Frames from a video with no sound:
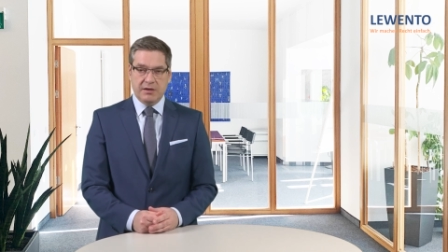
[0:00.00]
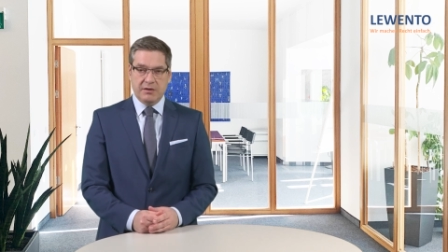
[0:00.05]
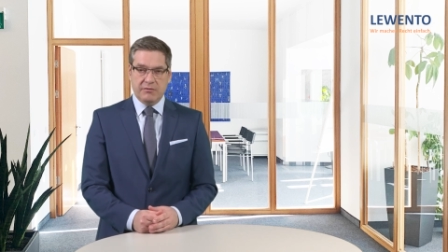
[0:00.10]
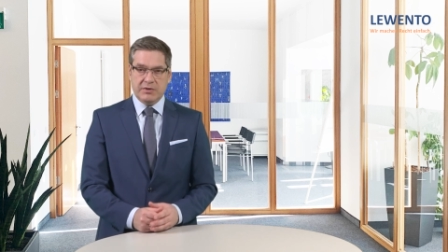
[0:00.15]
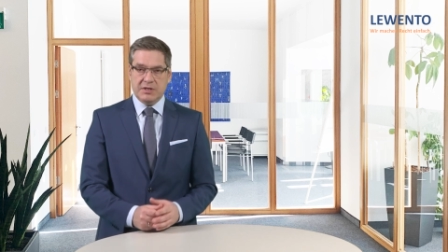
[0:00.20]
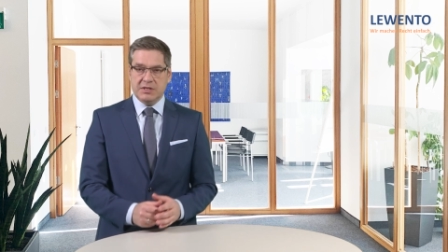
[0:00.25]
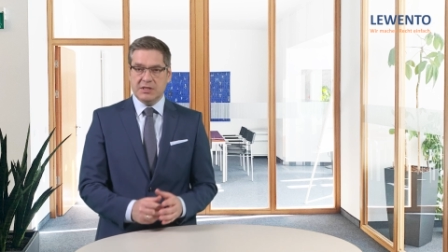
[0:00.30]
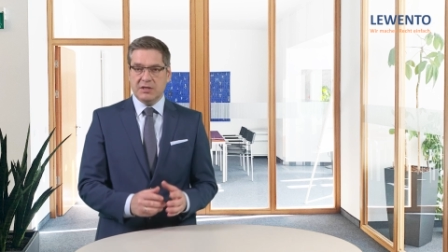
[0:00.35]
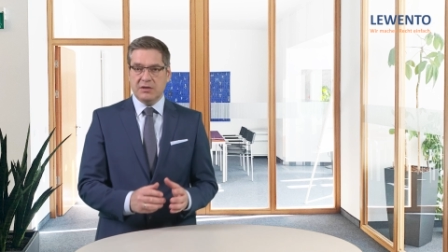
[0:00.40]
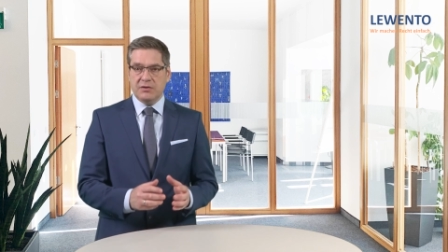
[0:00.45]

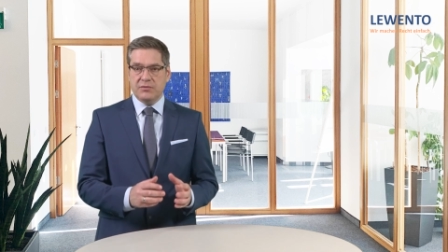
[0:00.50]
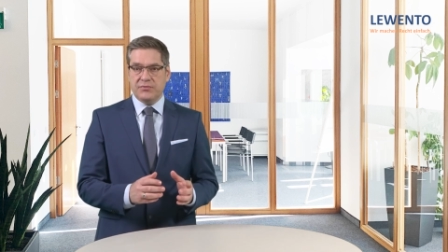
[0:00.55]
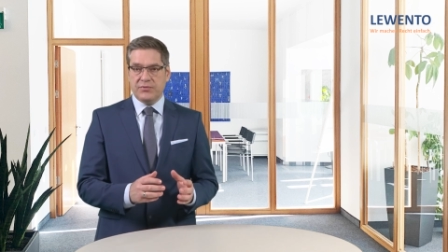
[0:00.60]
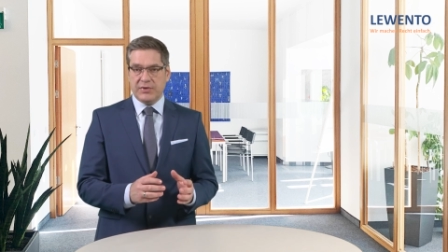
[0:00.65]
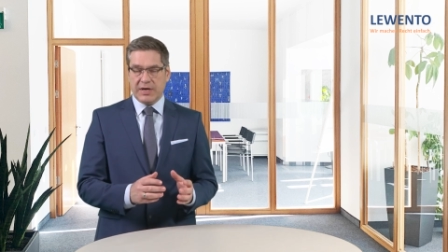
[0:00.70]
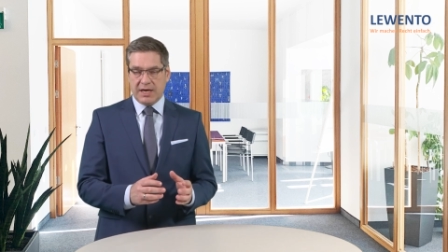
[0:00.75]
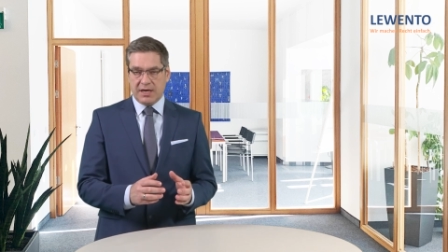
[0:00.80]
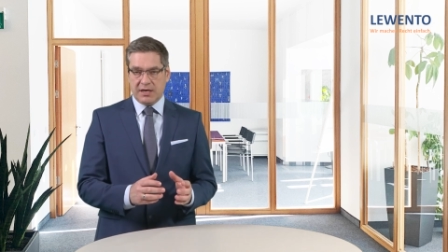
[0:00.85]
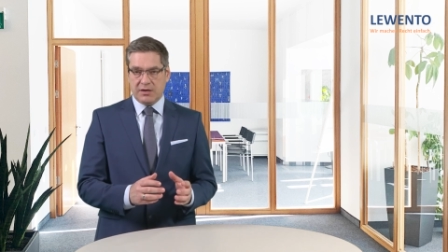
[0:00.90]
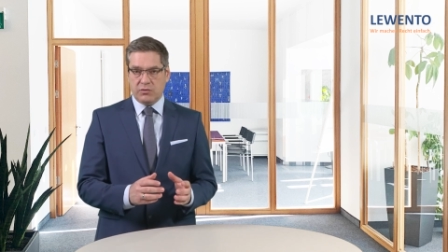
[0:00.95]
Wenn Sie
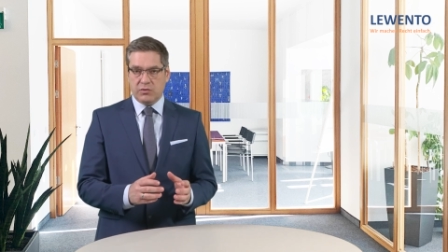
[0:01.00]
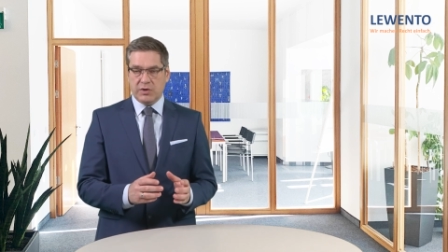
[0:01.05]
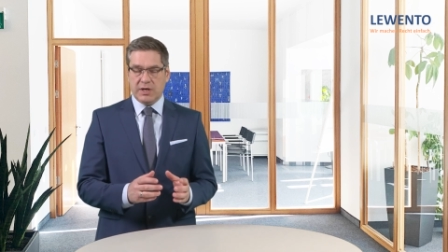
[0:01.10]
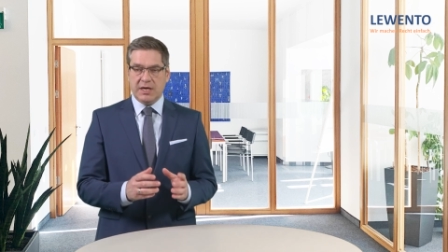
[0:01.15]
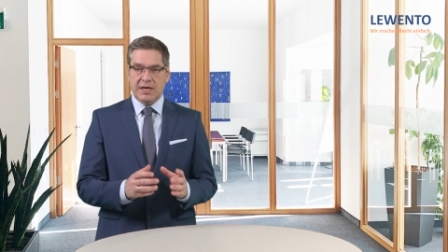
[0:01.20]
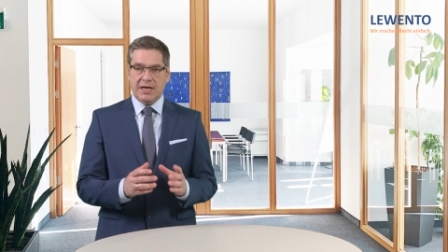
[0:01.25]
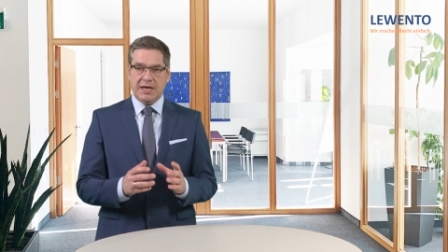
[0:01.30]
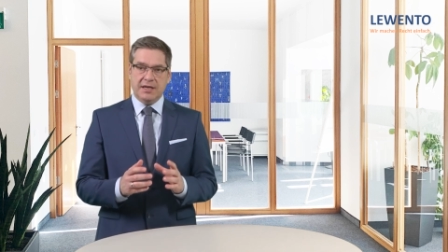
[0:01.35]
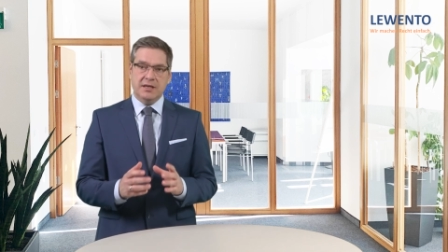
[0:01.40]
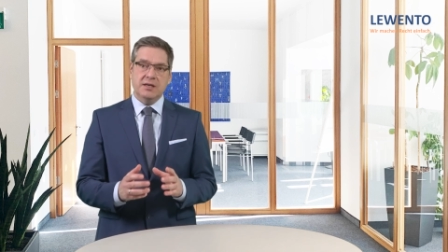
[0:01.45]
Fragen
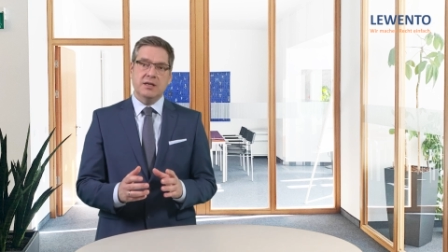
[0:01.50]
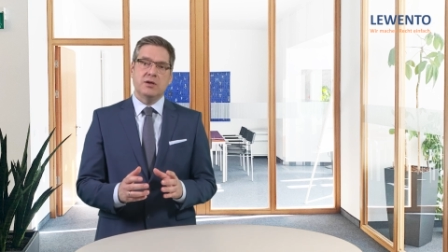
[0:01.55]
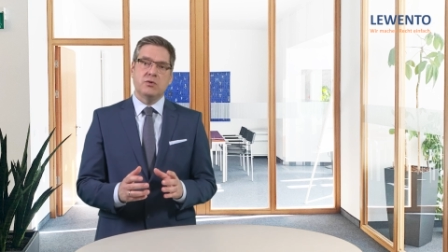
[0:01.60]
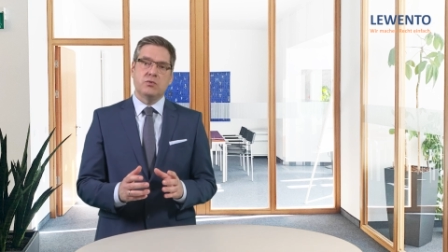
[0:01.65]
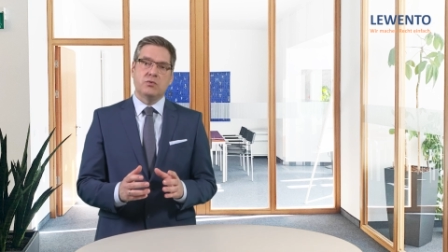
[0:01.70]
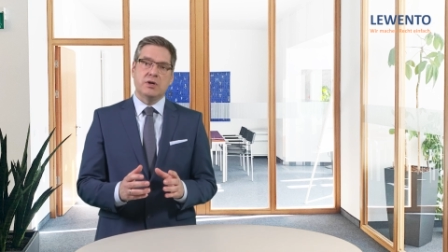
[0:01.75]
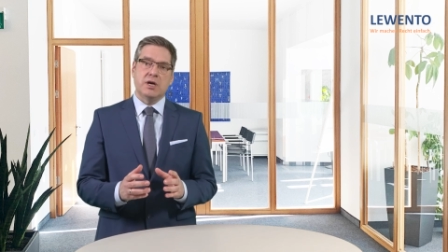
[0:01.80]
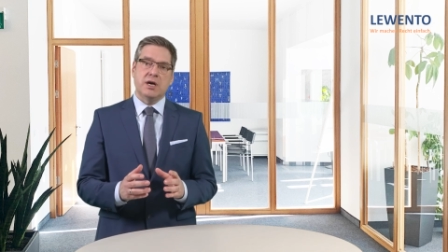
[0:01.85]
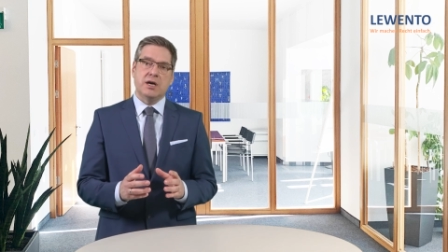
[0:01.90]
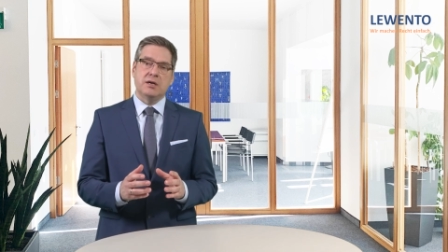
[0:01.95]
oder
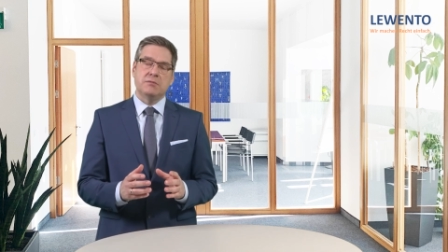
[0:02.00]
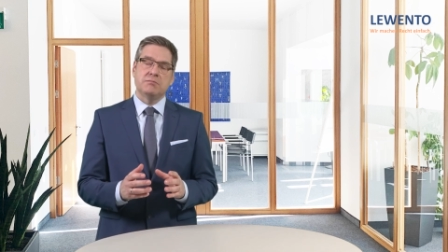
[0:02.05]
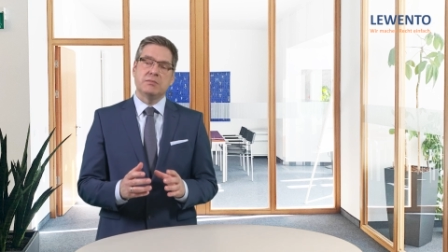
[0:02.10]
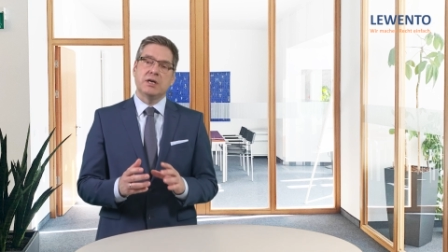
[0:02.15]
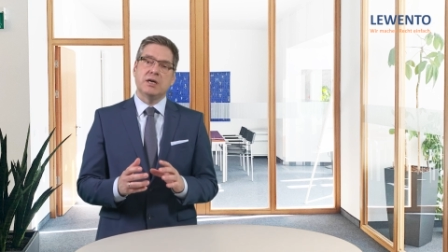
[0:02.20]
Anregungen haben,